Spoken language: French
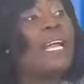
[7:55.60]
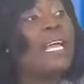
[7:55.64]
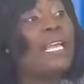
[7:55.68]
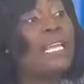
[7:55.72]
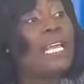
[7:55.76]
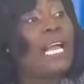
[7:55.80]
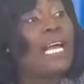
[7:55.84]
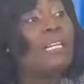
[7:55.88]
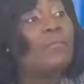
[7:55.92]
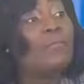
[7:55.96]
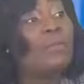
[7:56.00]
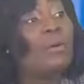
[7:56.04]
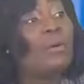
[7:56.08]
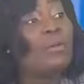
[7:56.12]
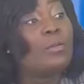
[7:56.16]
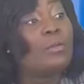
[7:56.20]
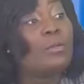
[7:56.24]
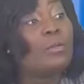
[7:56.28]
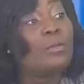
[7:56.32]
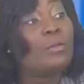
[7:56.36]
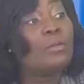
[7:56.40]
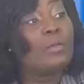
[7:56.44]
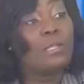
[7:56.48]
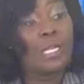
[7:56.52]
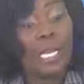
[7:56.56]
également
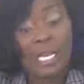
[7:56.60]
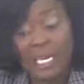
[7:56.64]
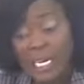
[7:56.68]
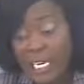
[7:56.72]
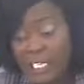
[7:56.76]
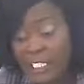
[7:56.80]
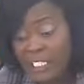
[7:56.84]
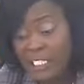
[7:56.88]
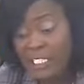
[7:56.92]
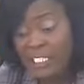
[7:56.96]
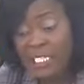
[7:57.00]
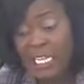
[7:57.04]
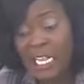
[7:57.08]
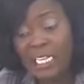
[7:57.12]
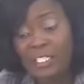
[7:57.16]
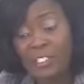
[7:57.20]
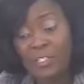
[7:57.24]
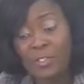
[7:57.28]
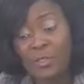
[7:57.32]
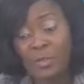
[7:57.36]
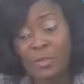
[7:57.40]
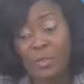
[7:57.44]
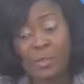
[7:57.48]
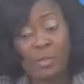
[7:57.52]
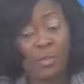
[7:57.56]
que les
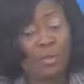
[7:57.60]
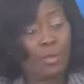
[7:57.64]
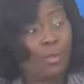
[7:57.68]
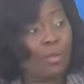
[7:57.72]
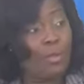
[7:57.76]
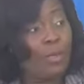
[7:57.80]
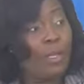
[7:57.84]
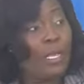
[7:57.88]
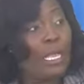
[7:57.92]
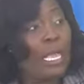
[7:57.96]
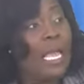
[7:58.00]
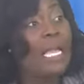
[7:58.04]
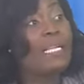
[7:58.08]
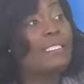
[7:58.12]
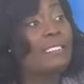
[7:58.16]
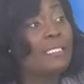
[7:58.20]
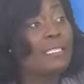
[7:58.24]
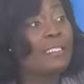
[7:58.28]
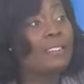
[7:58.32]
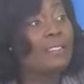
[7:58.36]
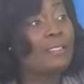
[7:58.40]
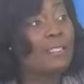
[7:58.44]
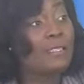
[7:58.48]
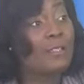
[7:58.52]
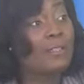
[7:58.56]
législations euh,
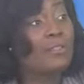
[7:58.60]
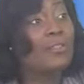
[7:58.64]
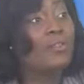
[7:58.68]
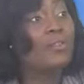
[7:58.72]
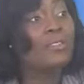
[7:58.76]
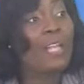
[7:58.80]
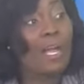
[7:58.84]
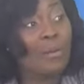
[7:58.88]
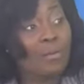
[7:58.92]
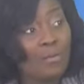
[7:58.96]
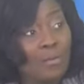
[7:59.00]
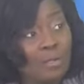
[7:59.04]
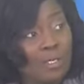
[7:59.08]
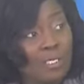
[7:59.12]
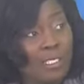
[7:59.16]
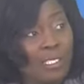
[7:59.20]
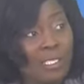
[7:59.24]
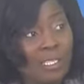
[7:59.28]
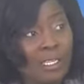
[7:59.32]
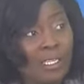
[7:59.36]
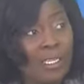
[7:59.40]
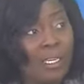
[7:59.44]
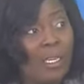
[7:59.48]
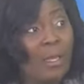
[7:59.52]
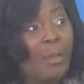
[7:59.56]
existent, sont
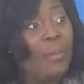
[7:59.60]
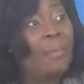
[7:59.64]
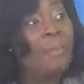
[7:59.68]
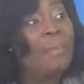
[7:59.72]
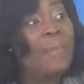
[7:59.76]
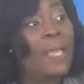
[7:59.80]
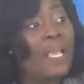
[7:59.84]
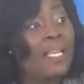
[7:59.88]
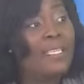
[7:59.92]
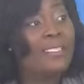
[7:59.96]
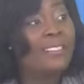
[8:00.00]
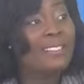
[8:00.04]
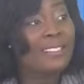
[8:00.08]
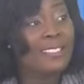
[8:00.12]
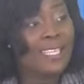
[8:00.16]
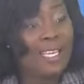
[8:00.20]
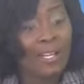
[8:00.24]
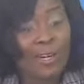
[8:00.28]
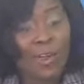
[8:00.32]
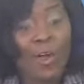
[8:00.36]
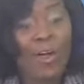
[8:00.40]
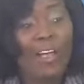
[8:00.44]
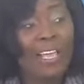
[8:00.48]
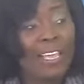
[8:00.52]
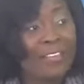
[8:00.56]
abouties mais
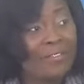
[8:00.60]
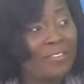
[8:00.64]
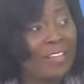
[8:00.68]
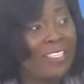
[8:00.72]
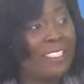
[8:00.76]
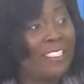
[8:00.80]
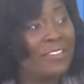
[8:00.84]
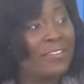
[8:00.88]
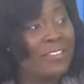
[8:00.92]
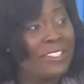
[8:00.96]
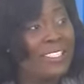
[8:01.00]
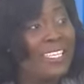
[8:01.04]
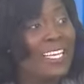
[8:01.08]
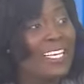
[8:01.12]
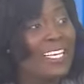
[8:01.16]
c'est leur effectivité